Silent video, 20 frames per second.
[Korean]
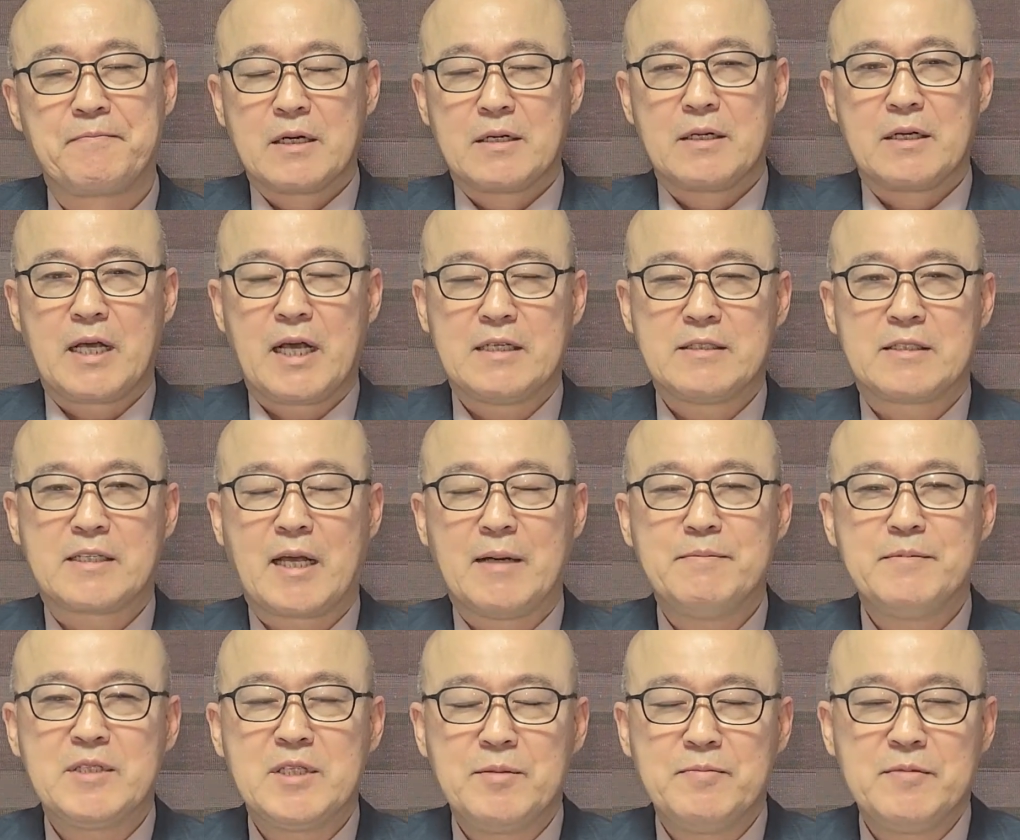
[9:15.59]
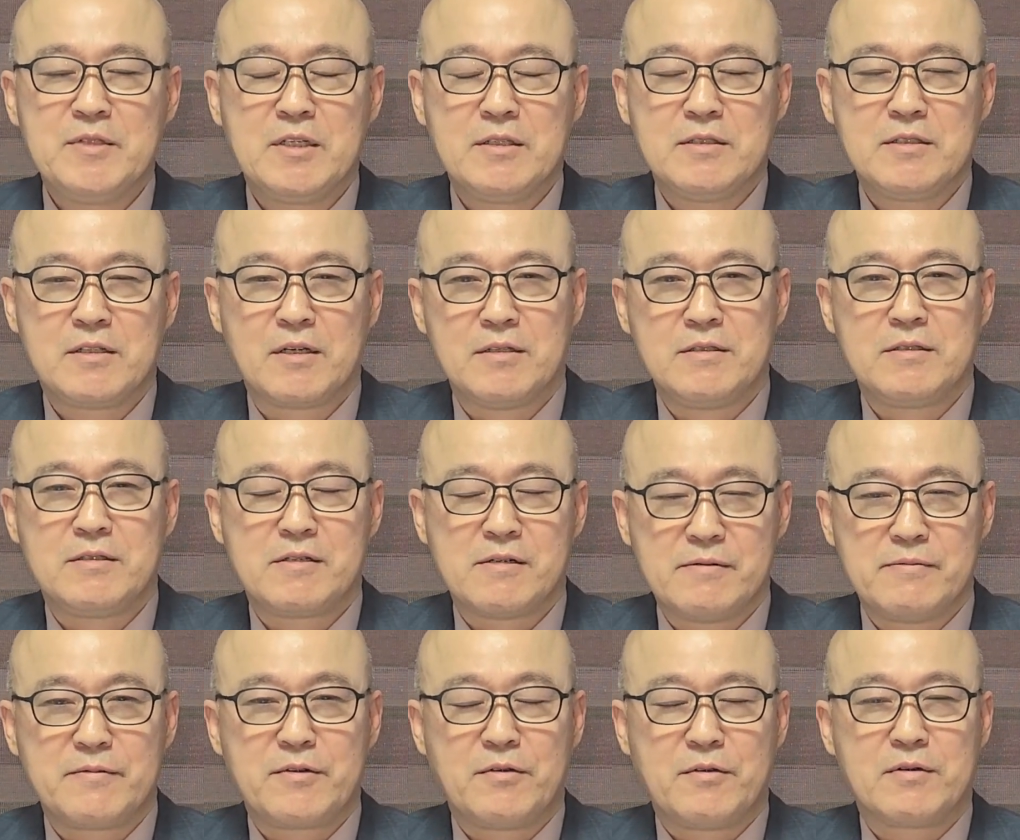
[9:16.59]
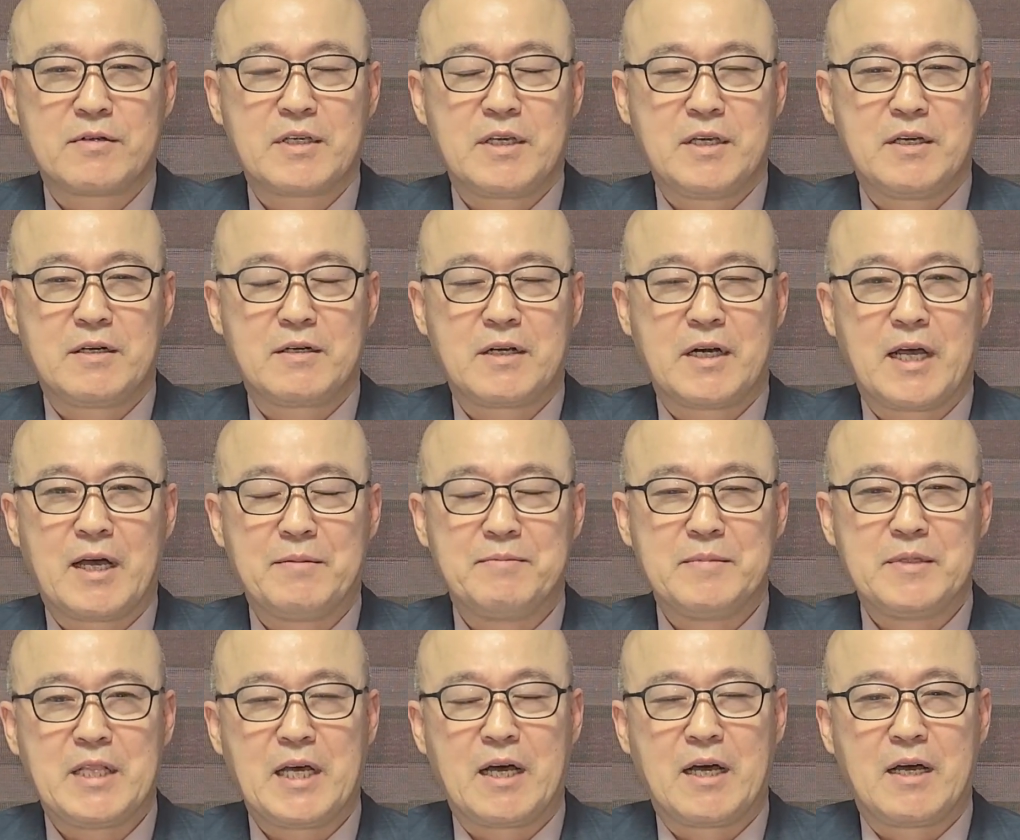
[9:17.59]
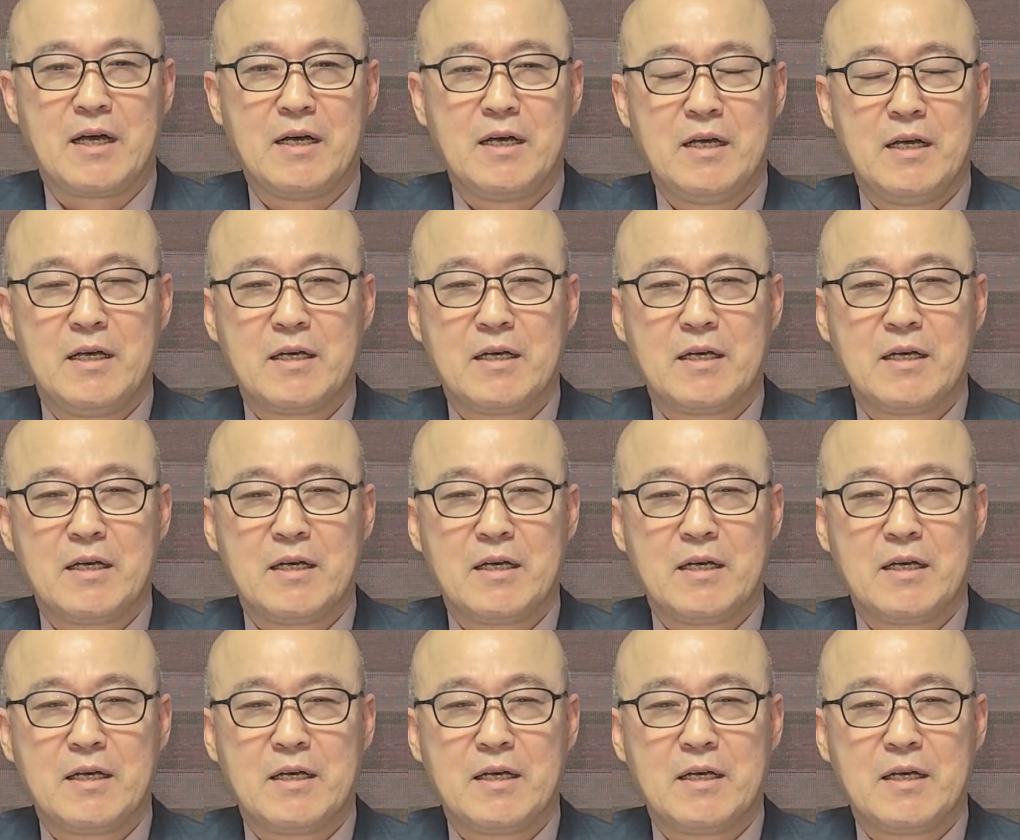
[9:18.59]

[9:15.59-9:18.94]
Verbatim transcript: 그러니까 한 30년 전쯤으로 기억을 합니다.